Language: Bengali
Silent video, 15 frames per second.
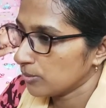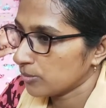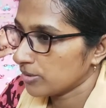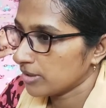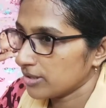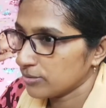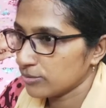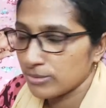
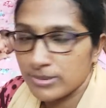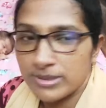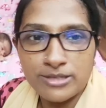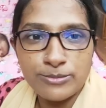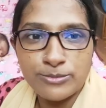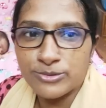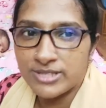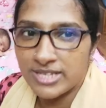ওরা তো
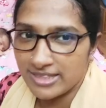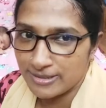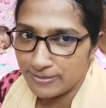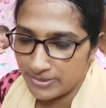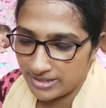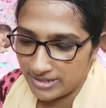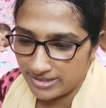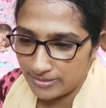আমাদের বুঝাইতে
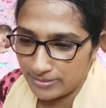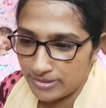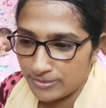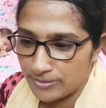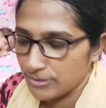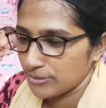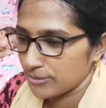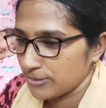পারে না বা
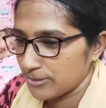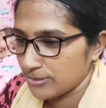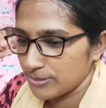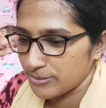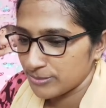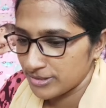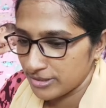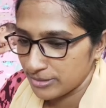আমরা ওইভাবে
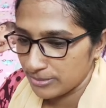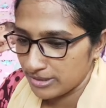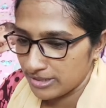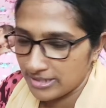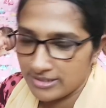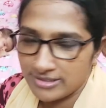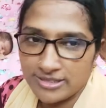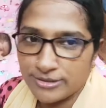বুঝতে
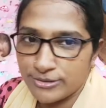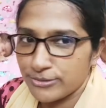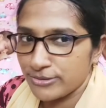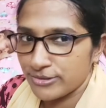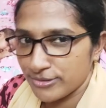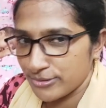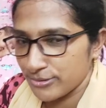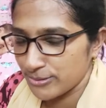পারি না যার
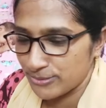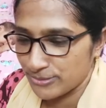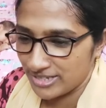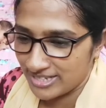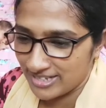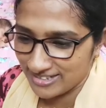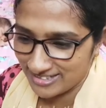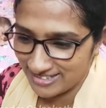জন্য
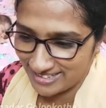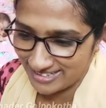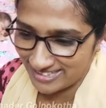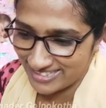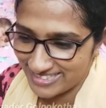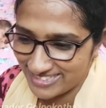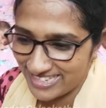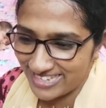দৌড়াই ডাক্তারের
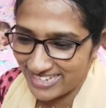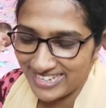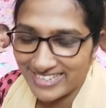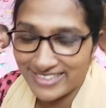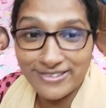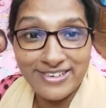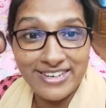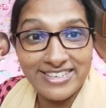কাছে
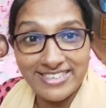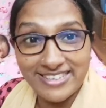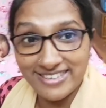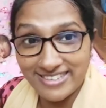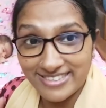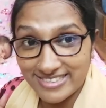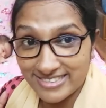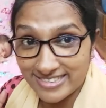কিন্তু
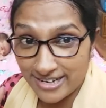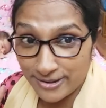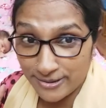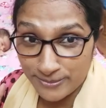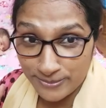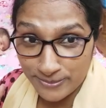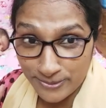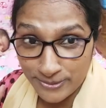ডাক্তারের কাছে
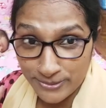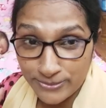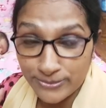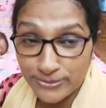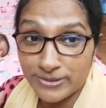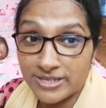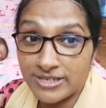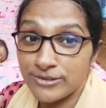যাওয়ার পর
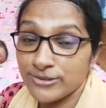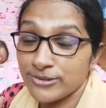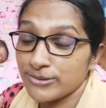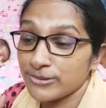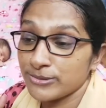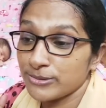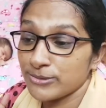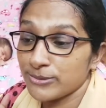ওনারা
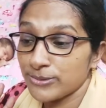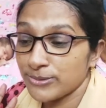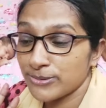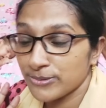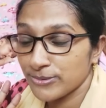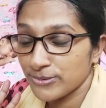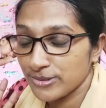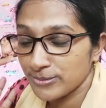যখন
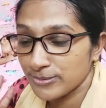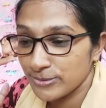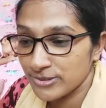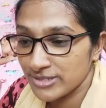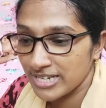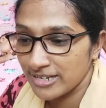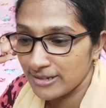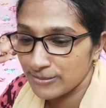সুন্দর করে
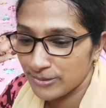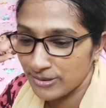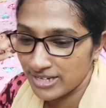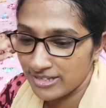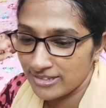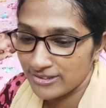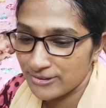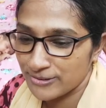বুঝায়
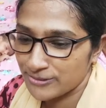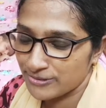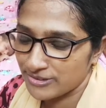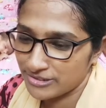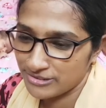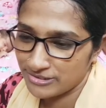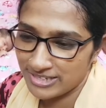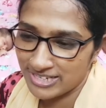বলেন তখন
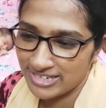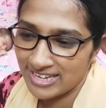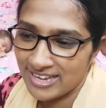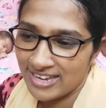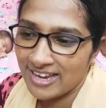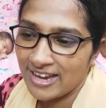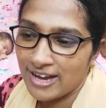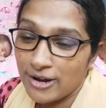আসলে
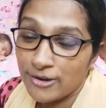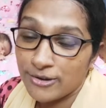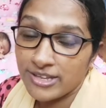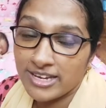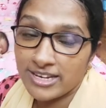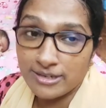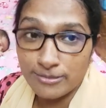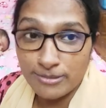
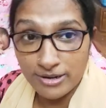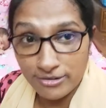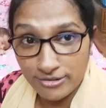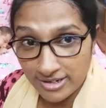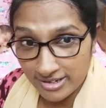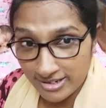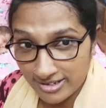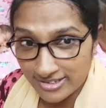অনেকটা ভালো
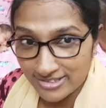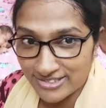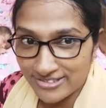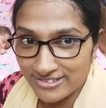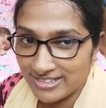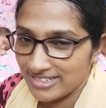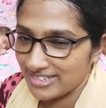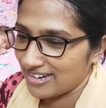লাগা কাজ
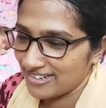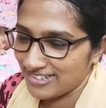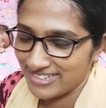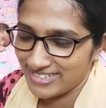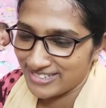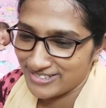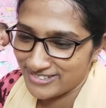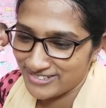করে আর
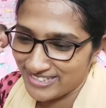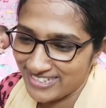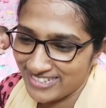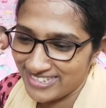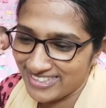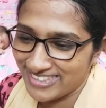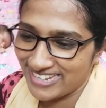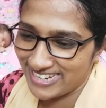টেনশন
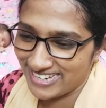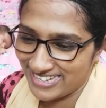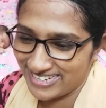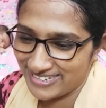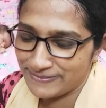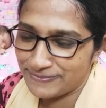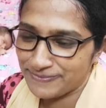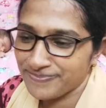থাকে না